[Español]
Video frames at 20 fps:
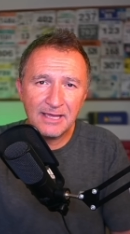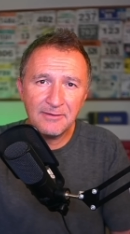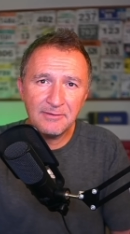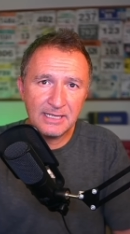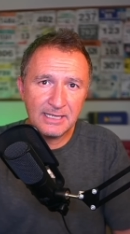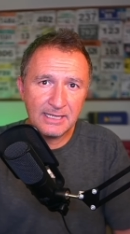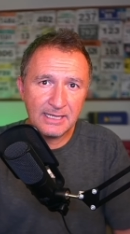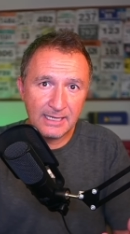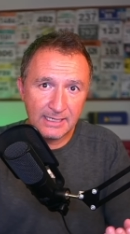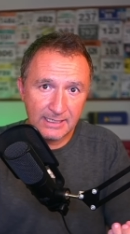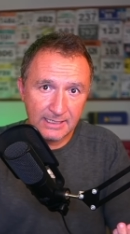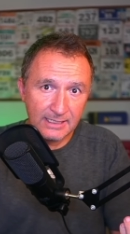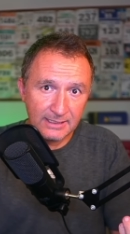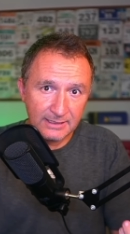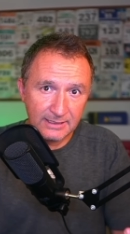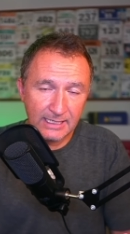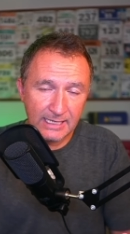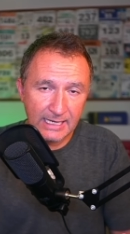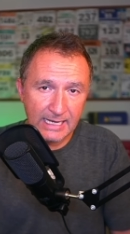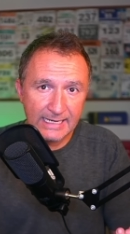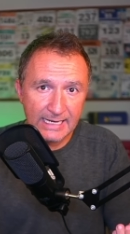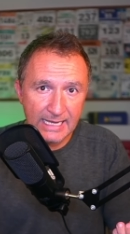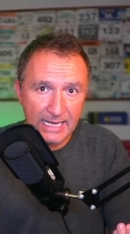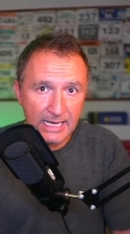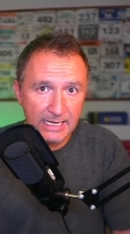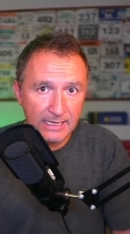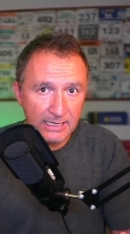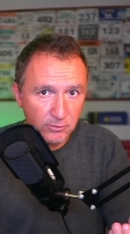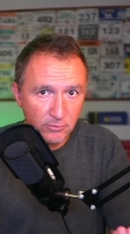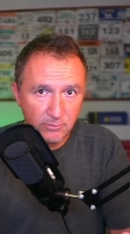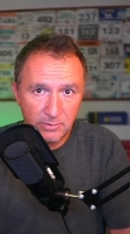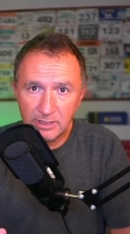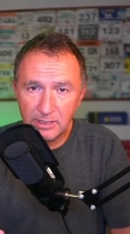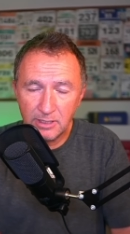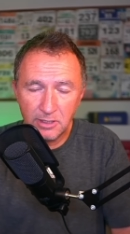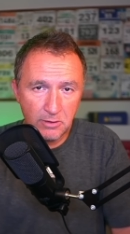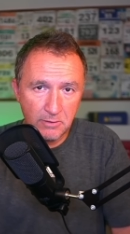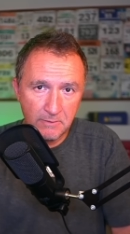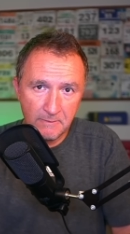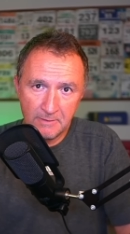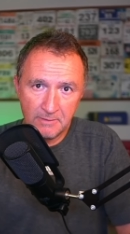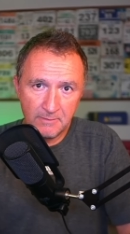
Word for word: vez que en este canal, en un video,